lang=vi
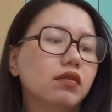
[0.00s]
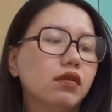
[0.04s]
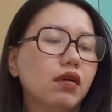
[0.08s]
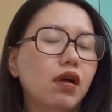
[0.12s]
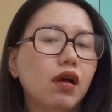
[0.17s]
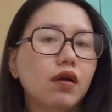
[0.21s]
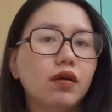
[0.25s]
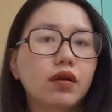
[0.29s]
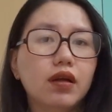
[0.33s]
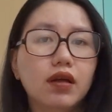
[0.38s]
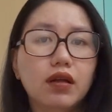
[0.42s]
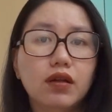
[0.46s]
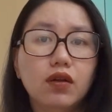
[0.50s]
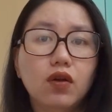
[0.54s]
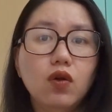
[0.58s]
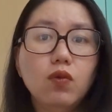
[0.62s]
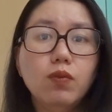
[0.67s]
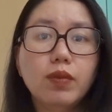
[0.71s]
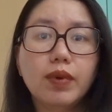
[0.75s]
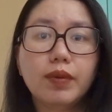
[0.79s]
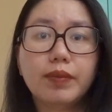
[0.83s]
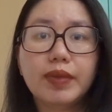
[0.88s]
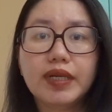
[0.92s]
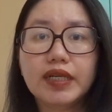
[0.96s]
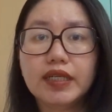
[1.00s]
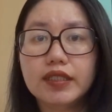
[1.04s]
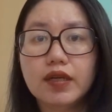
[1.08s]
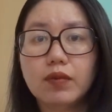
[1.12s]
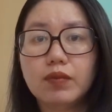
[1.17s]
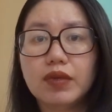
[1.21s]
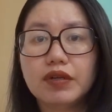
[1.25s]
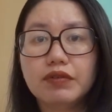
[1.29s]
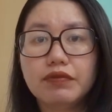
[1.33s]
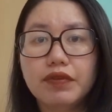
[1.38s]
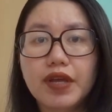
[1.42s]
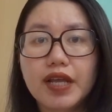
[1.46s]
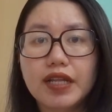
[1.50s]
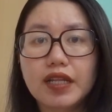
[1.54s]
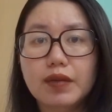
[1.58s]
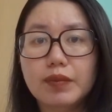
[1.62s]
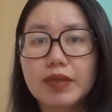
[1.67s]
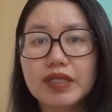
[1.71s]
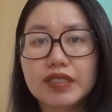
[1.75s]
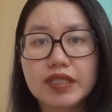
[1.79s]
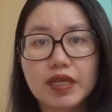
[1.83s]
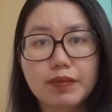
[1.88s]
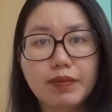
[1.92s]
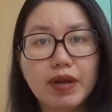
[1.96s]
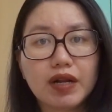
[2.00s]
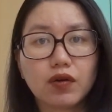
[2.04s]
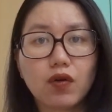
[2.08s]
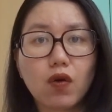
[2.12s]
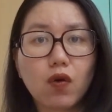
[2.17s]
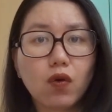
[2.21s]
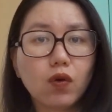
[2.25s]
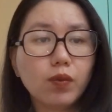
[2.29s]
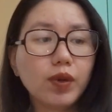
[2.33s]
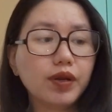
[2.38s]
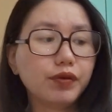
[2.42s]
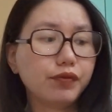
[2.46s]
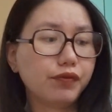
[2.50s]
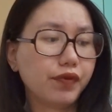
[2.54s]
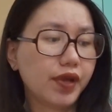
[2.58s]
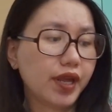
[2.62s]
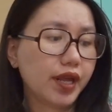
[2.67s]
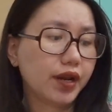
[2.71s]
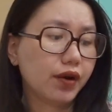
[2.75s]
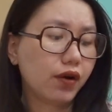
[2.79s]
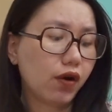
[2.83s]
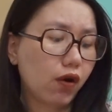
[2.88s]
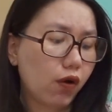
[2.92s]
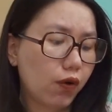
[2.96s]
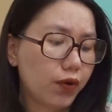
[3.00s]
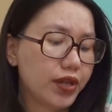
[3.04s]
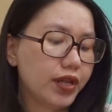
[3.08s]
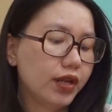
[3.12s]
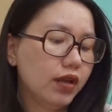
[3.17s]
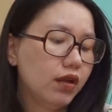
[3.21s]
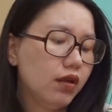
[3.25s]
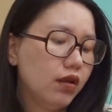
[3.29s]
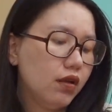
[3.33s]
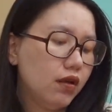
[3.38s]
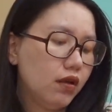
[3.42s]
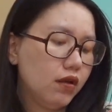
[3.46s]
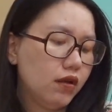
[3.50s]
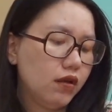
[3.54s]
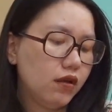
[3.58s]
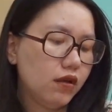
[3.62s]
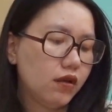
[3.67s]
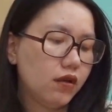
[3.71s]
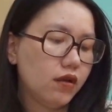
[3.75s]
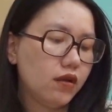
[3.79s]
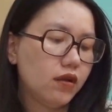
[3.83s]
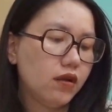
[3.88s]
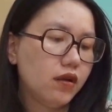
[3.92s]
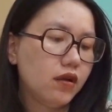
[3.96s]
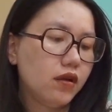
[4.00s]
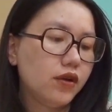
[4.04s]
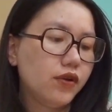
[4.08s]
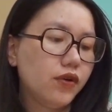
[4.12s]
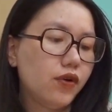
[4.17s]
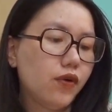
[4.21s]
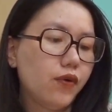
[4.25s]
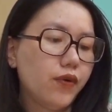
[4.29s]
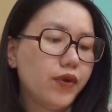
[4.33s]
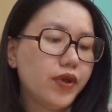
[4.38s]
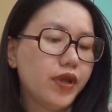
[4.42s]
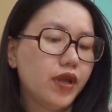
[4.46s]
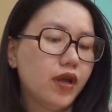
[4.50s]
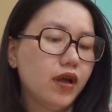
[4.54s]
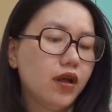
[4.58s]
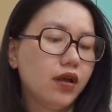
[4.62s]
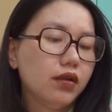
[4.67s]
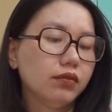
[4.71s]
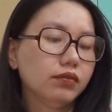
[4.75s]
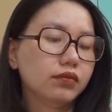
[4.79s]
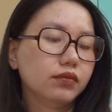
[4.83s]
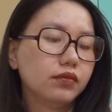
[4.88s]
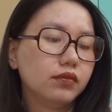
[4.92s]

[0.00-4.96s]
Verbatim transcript: còn à, lúc mà mình ở trong bệnh viện thì mình sẽ mặc đồ của bệnh viện rồi à, rồi à,